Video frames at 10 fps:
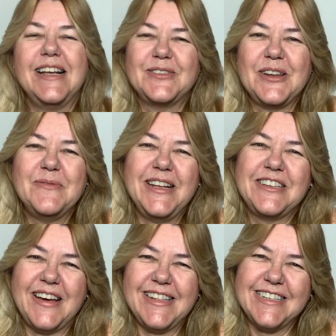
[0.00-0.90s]
naturalmente
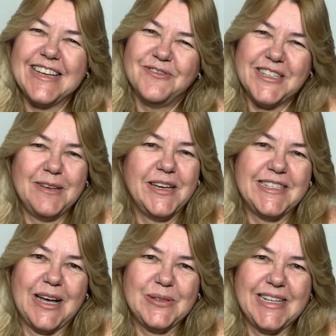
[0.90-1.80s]
vai deixar você mais
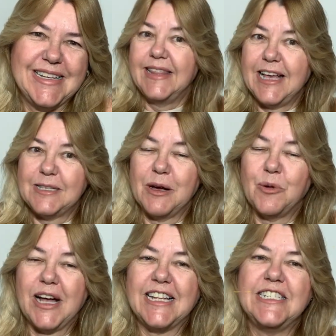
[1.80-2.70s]
alta. Décima
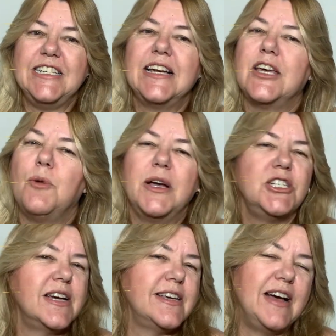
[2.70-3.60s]
quarta dica, que é uma
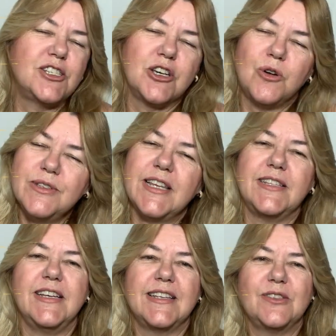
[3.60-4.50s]
dica que eu acho que com
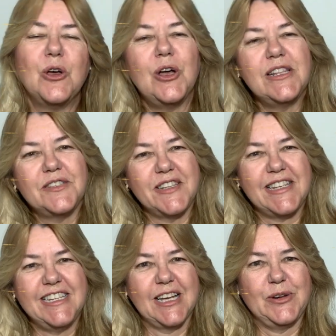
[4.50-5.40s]
certeza todas
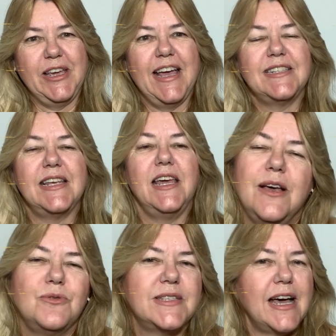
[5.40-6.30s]
vocês já conhecem, é
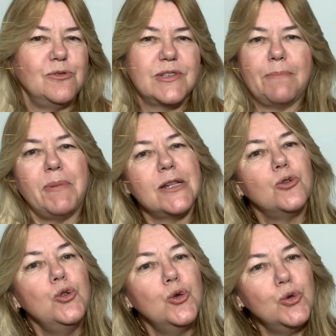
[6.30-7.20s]
usar um sapato
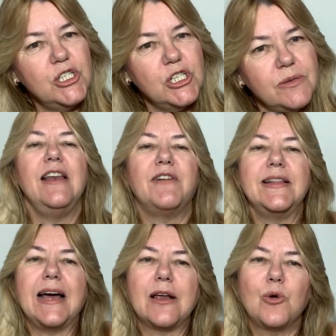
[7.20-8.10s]
nude. Ele vai
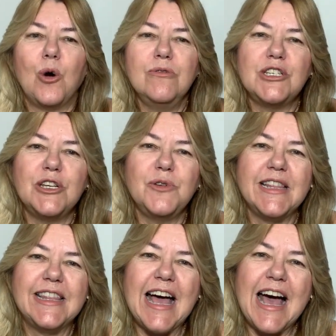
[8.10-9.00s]
dar
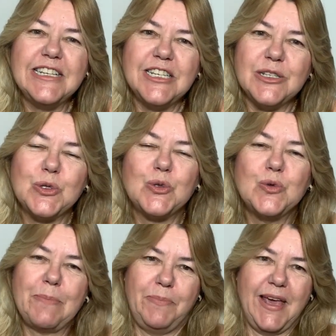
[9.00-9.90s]
continuidade à
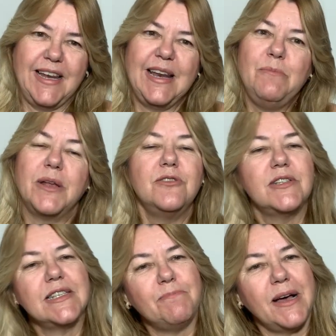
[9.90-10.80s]
sua pele. Lembrando que
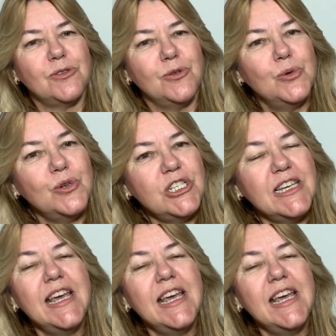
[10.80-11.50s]
o sapato nude